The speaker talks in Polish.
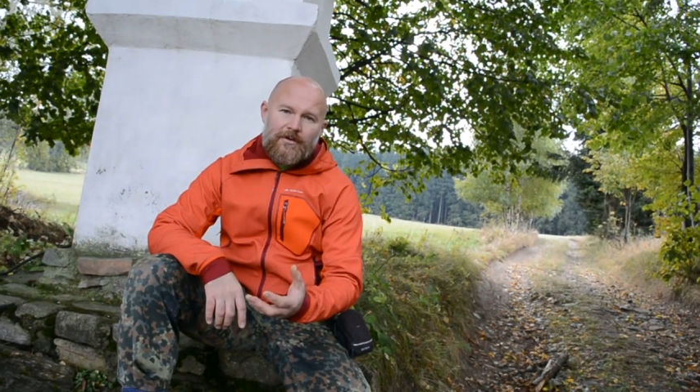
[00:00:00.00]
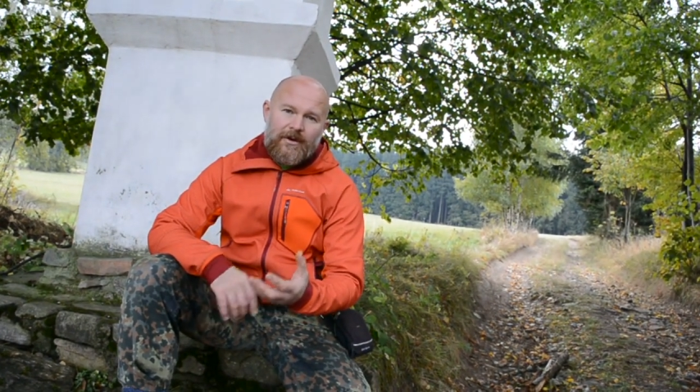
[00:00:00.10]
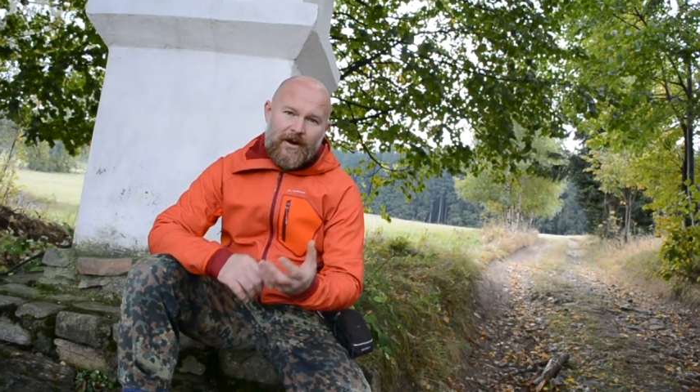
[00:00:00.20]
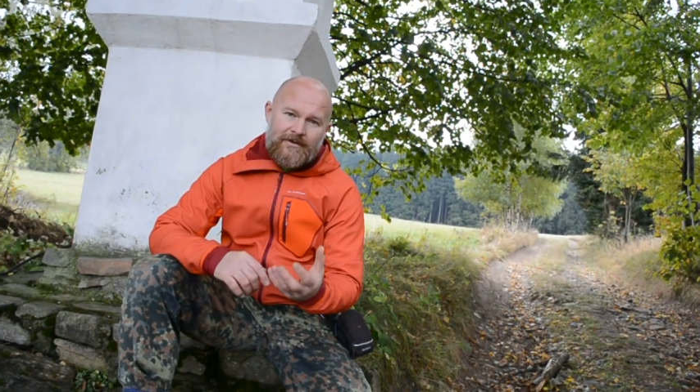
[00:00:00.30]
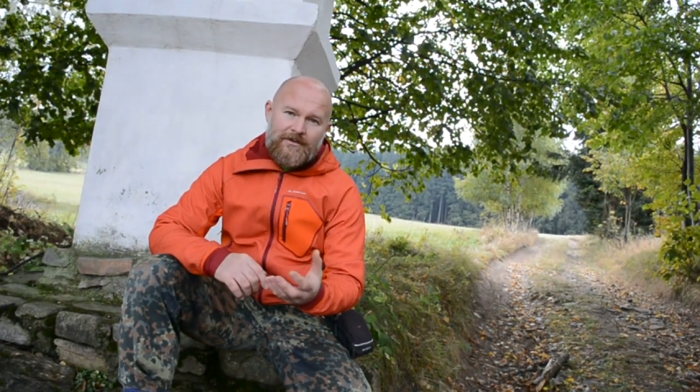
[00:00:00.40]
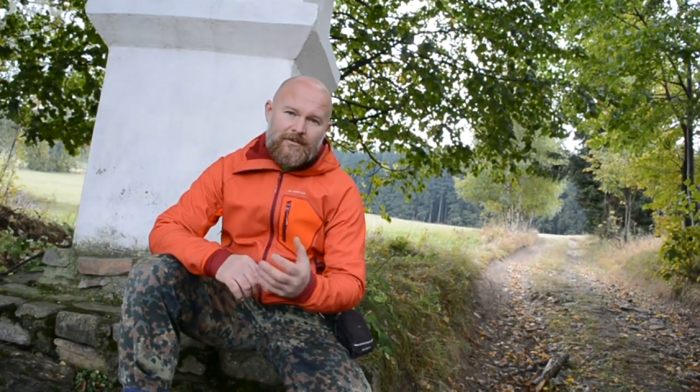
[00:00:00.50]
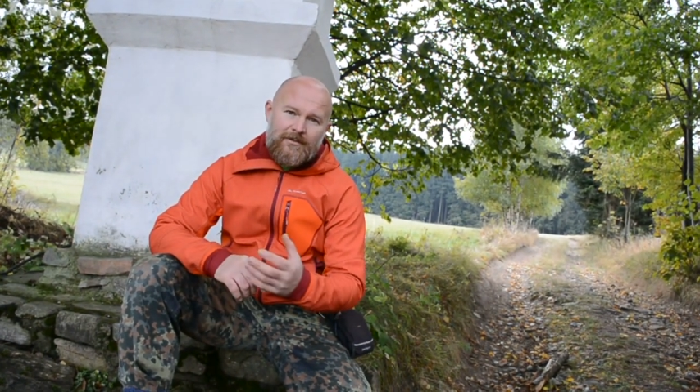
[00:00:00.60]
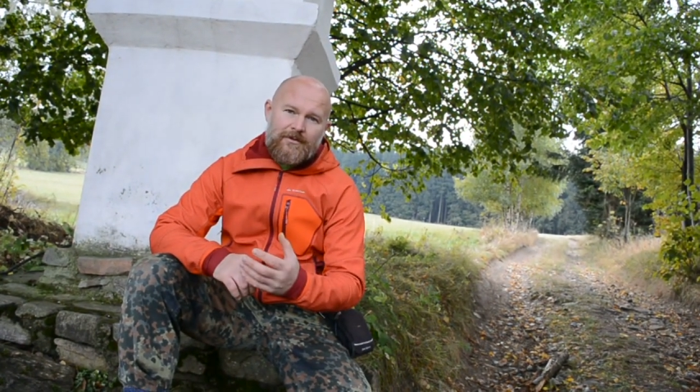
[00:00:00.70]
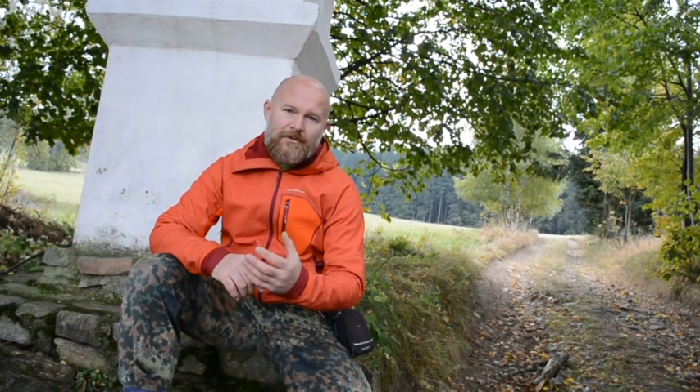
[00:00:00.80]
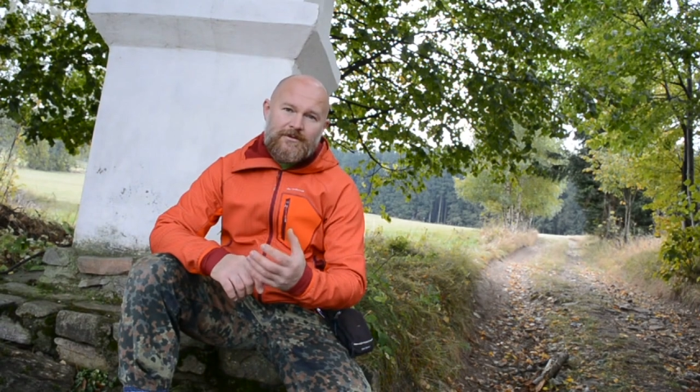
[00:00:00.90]

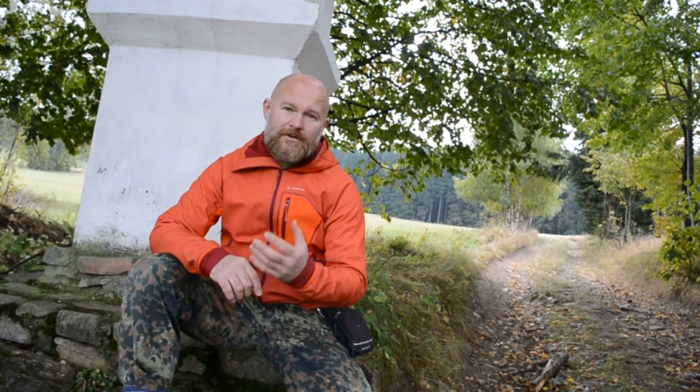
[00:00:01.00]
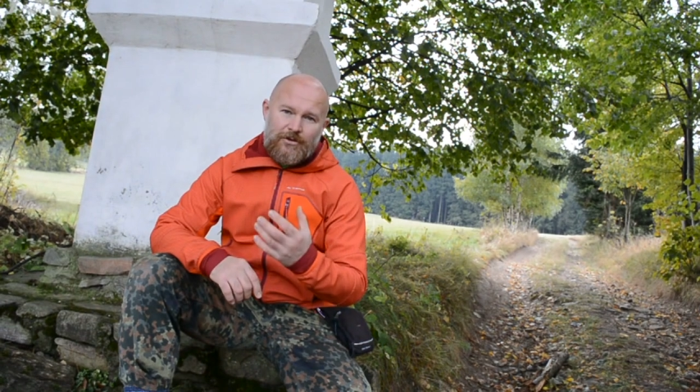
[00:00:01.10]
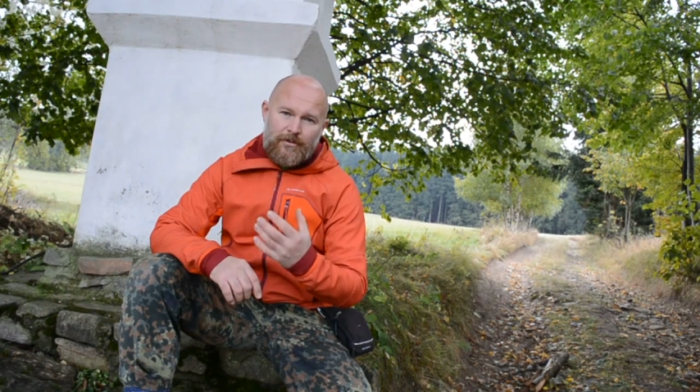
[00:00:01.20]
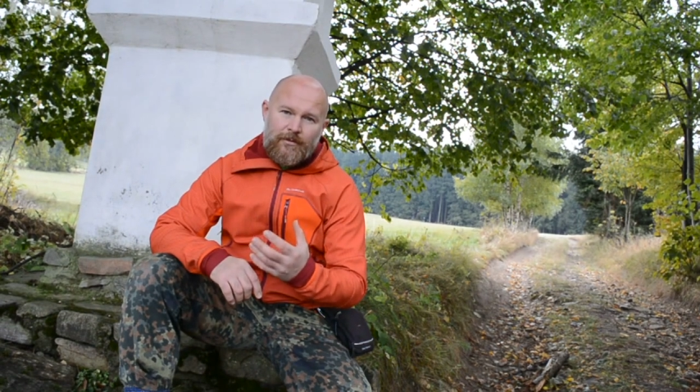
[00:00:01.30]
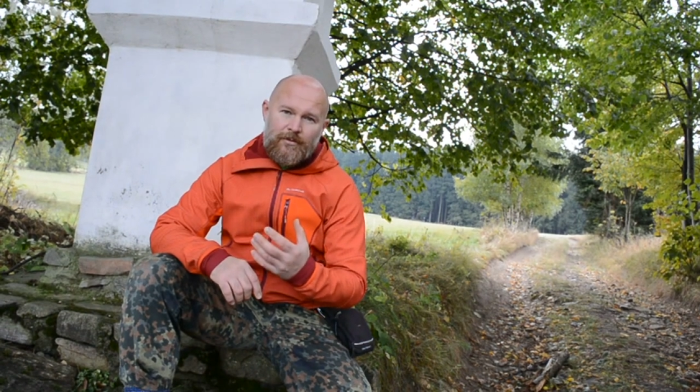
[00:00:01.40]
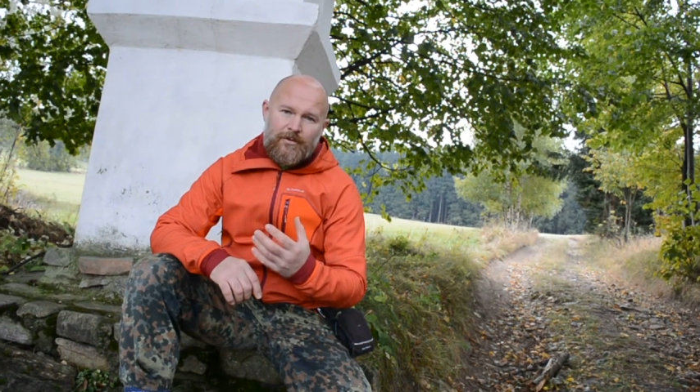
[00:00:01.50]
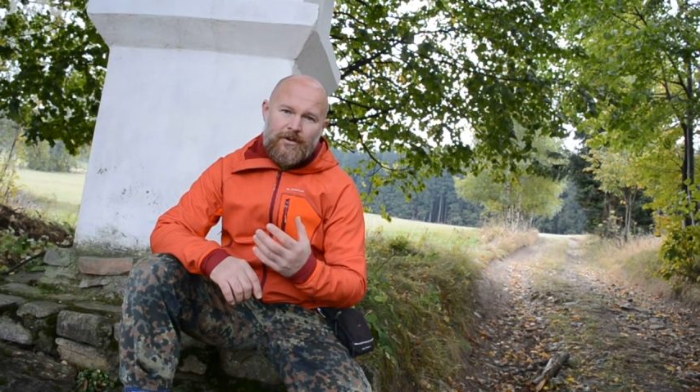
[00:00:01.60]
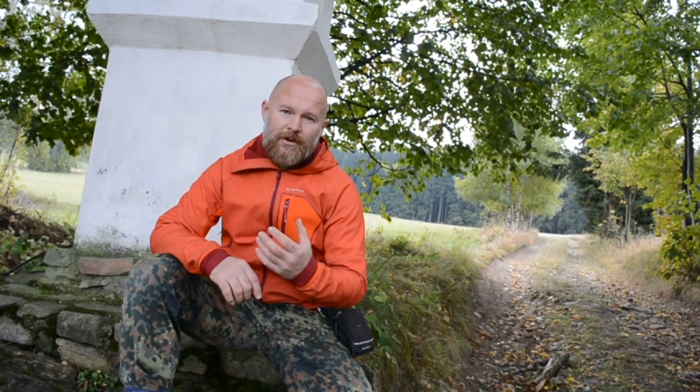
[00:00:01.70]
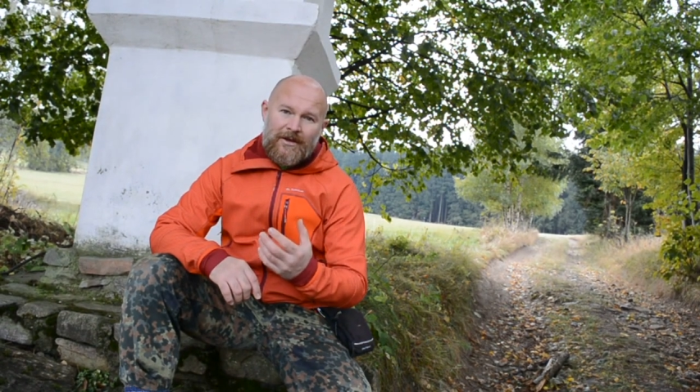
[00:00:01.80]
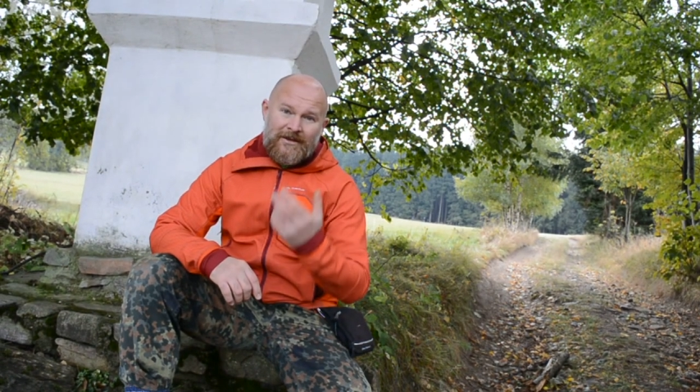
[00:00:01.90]
razem ze sobą,
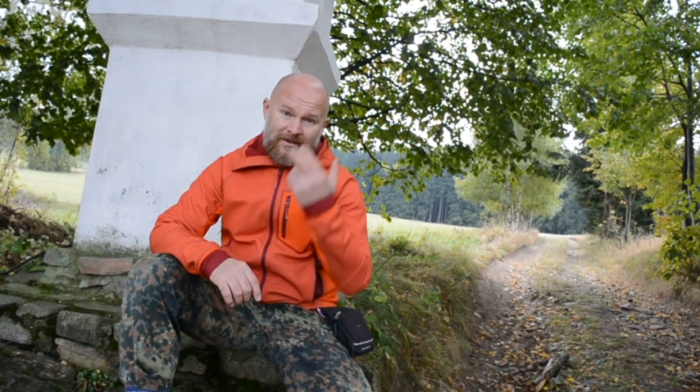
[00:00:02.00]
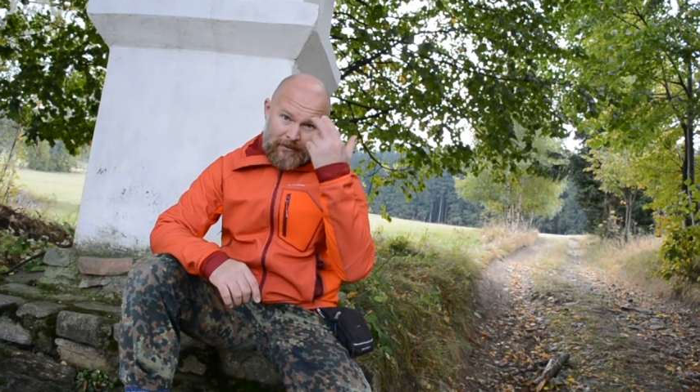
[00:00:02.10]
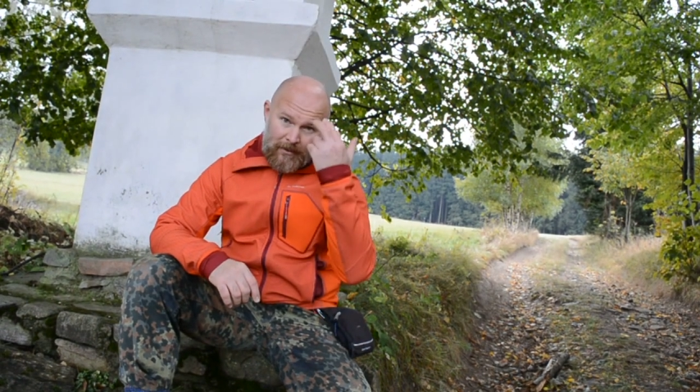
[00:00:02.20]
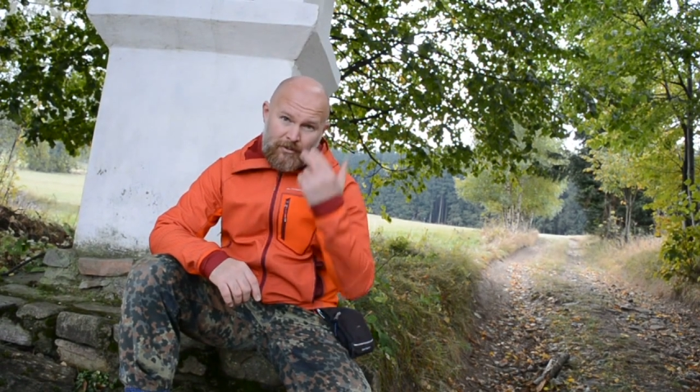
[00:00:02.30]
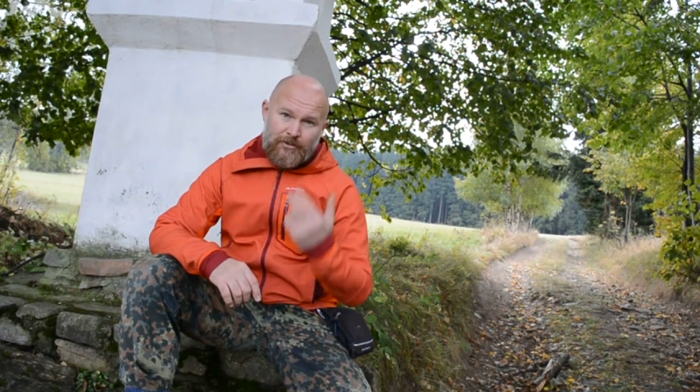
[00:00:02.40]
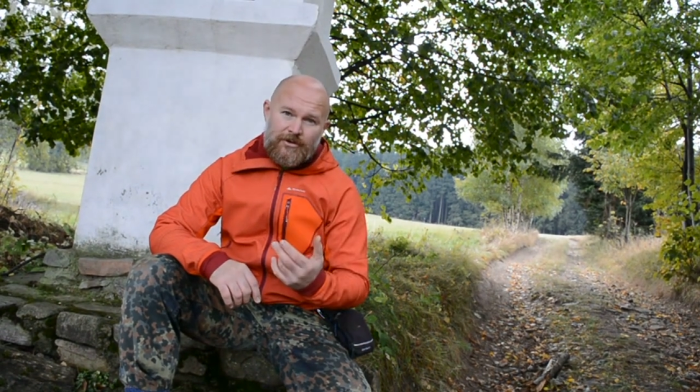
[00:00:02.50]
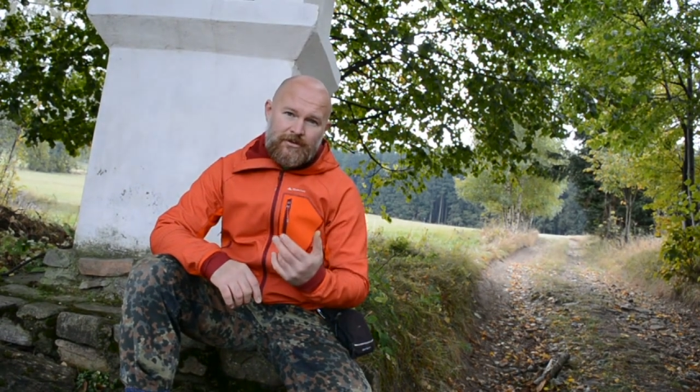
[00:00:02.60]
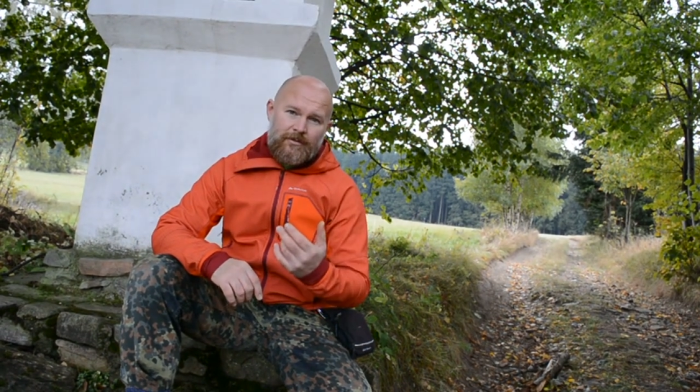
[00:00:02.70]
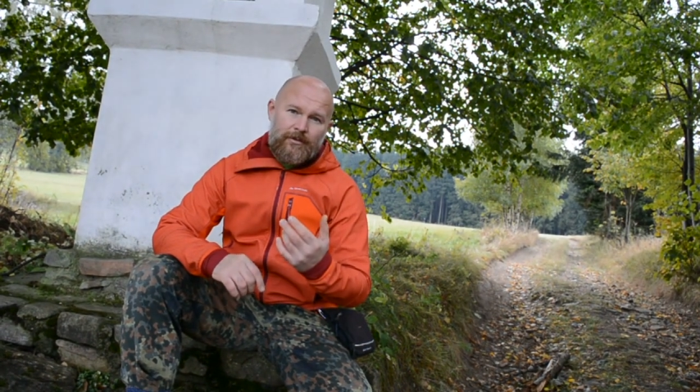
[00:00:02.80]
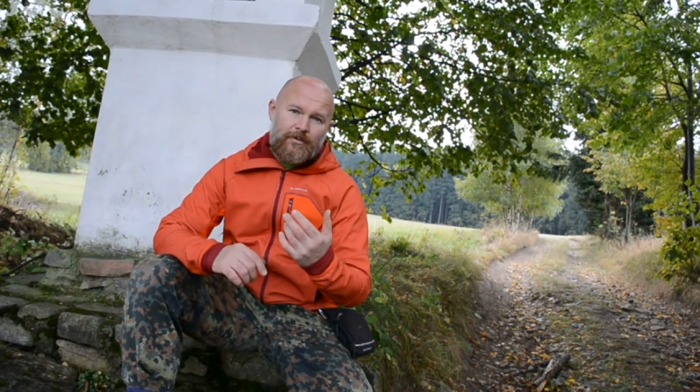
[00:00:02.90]
samemu ze
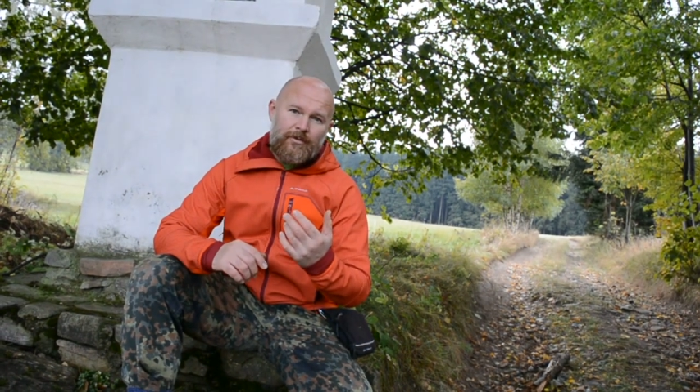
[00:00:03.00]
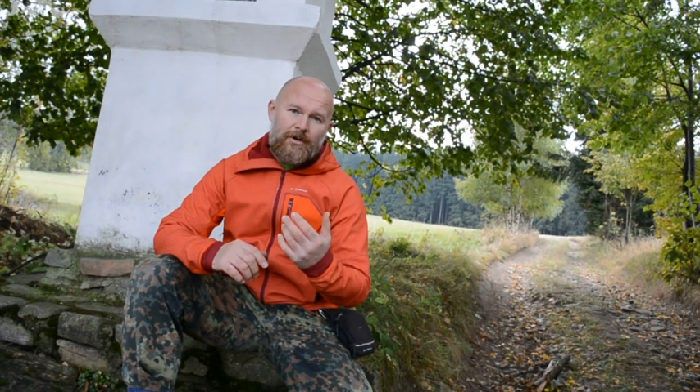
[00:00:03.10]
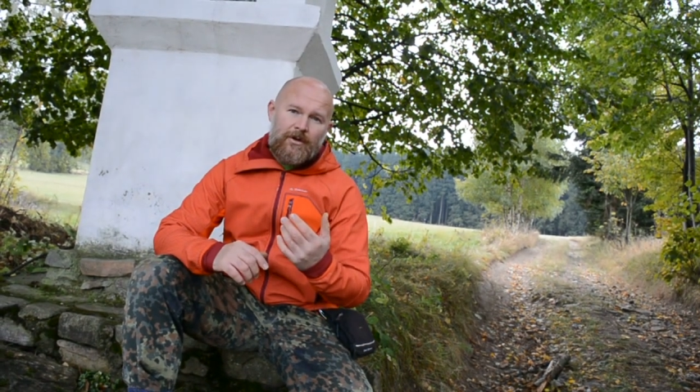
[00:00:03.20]
sobą,